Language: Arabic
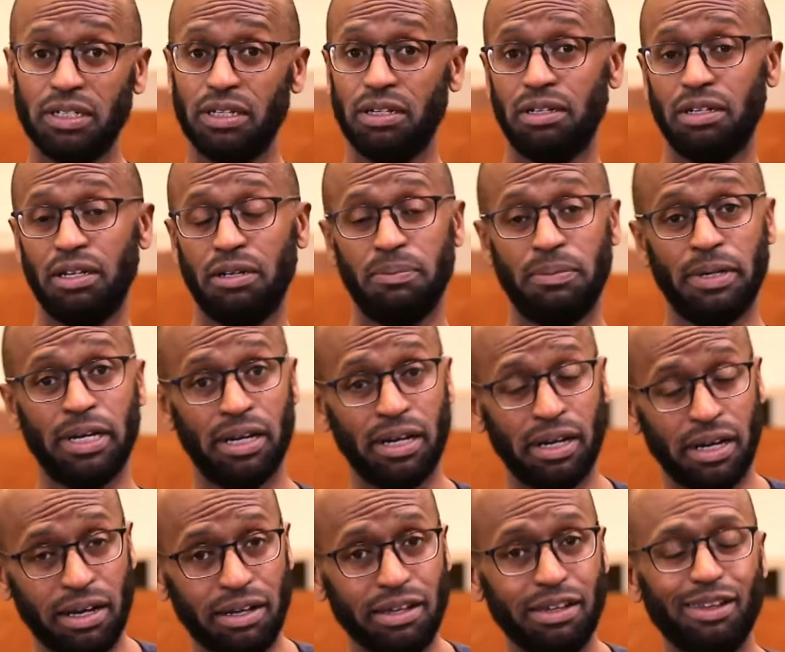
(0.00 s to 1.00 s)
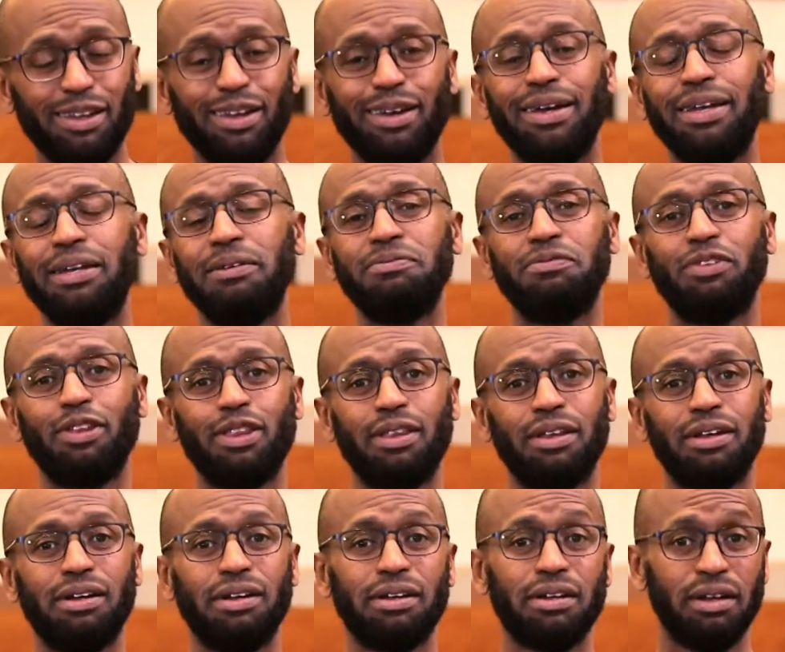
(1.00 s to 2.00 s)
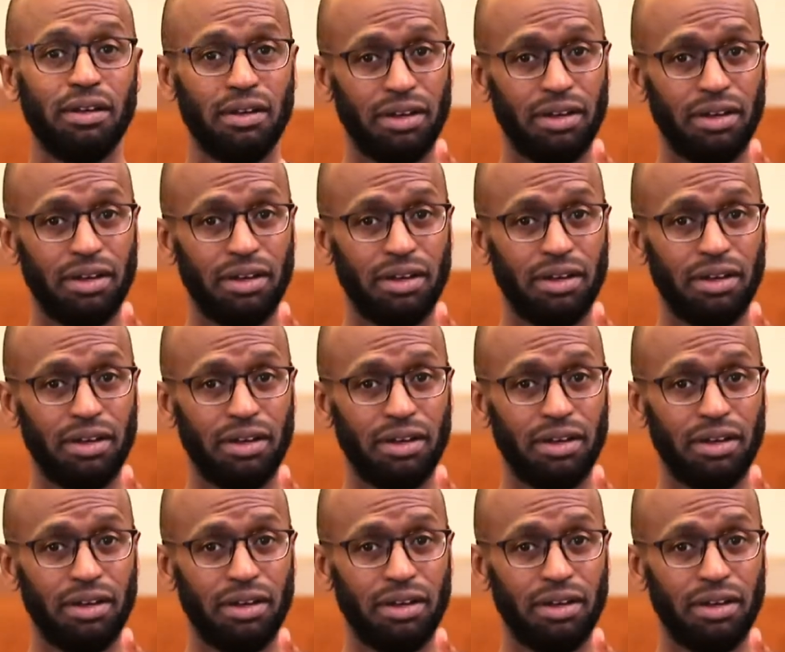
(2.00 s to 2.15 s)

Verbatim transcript: ان مع اي الم في الظهر